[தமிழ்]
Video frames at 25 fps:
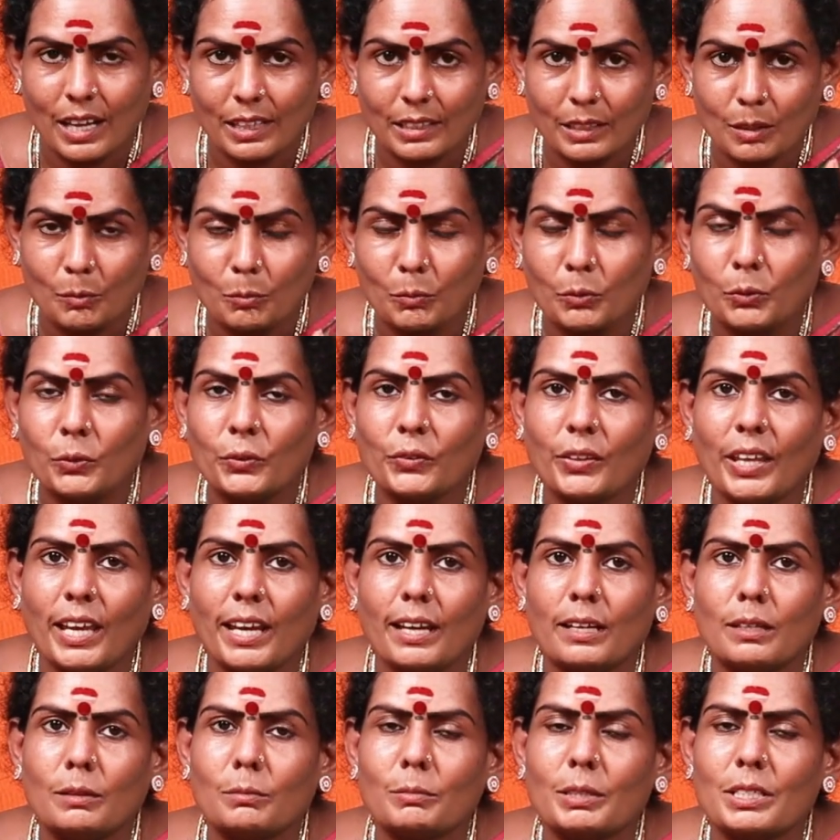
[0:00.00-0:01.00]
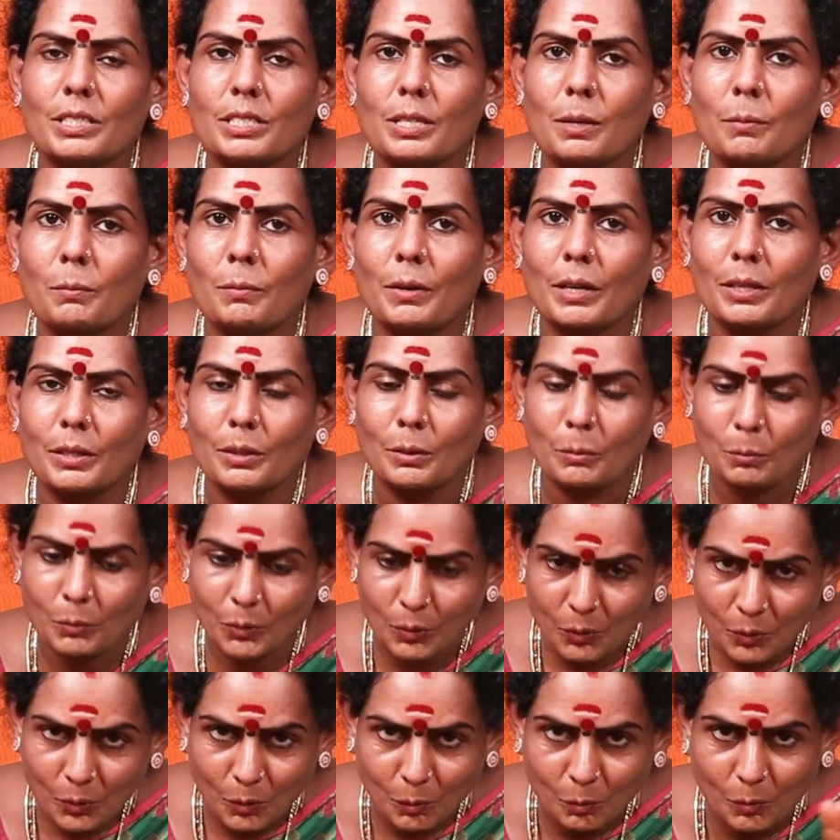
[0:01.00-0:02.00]
அந்த மூணு எலுமிச்சை
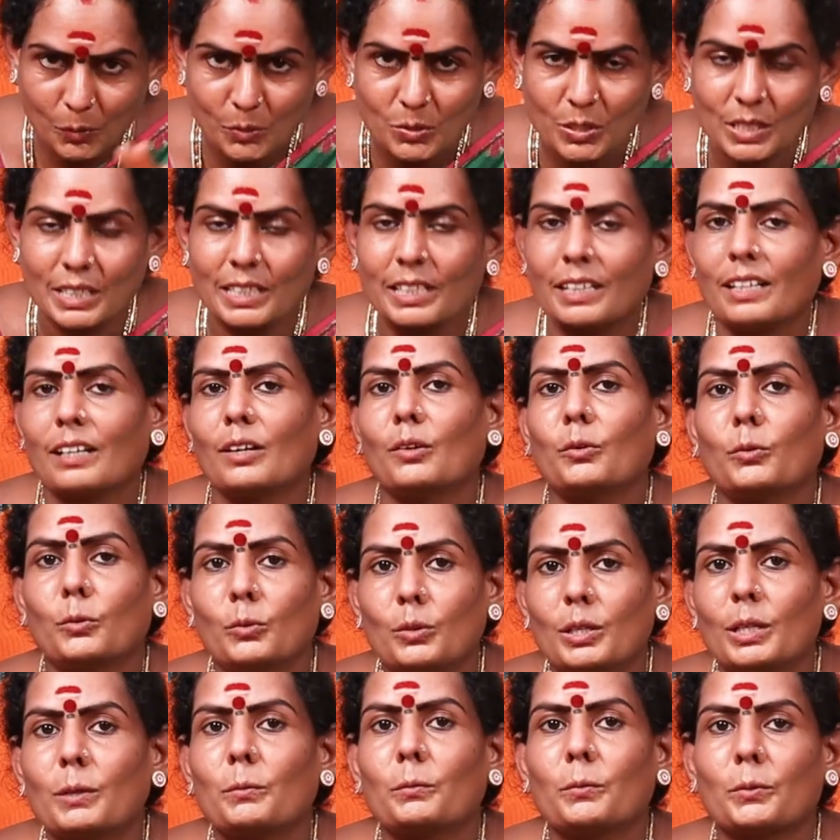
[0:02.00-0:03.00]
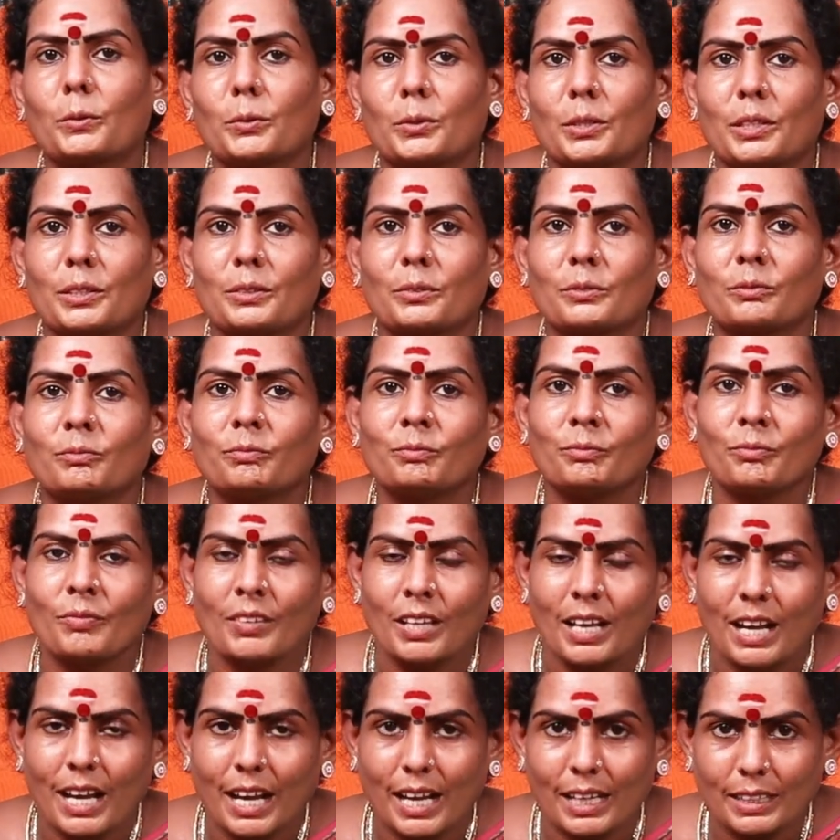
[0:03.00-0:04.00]
பழமும் பூசணிக்காய் உள்ளே போடணும்
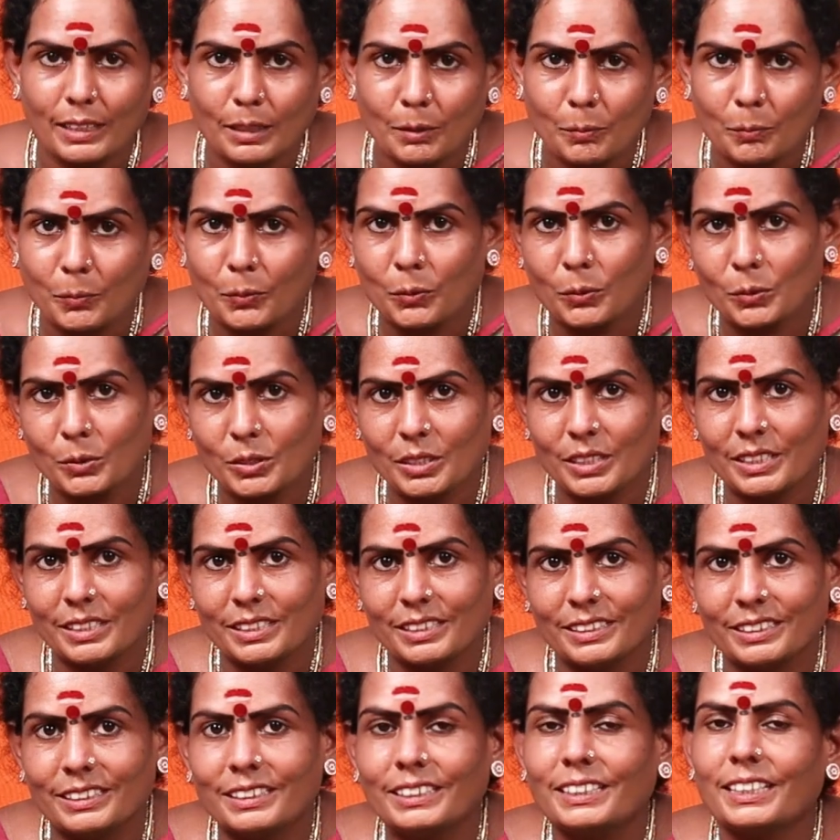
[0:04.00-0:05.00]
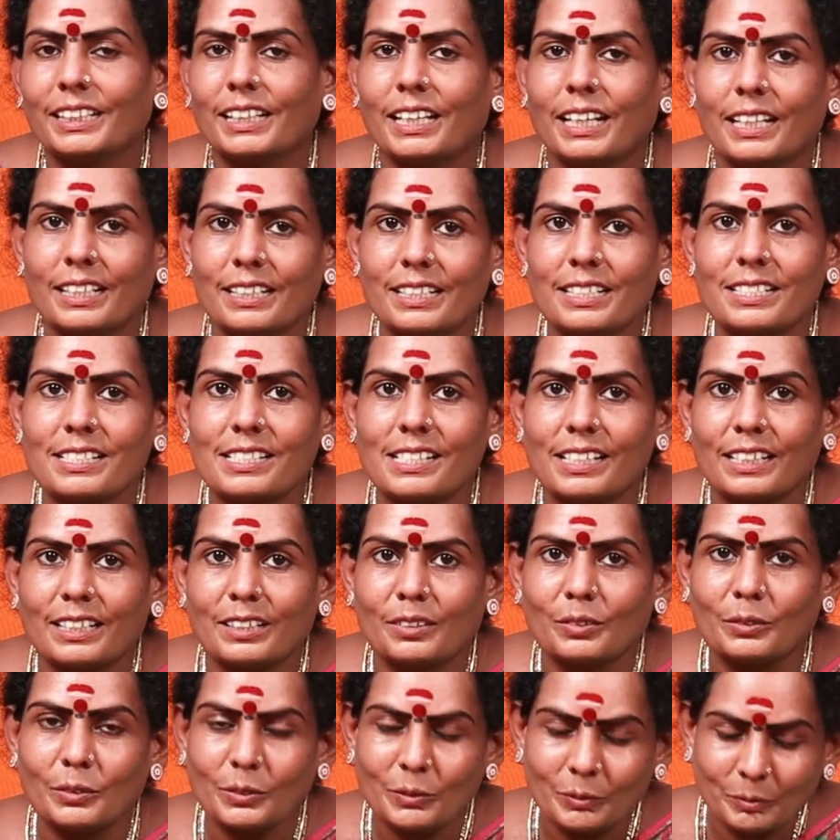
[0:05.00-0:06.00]
அதை போட்டுட்டு நீங்கள் என்ன
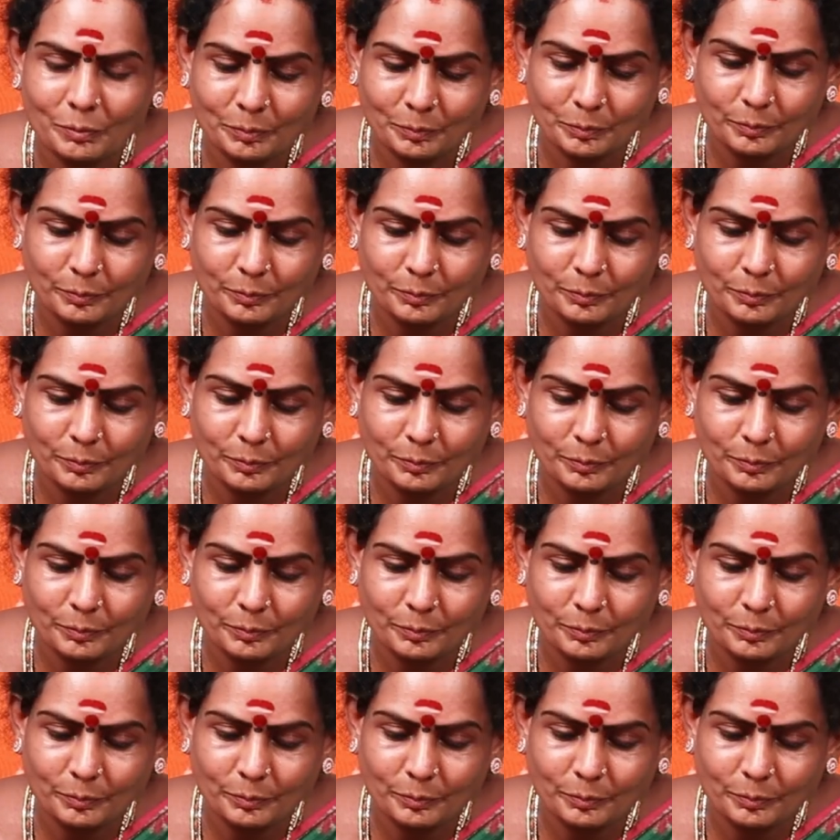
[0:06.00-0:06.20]
செய்யணும்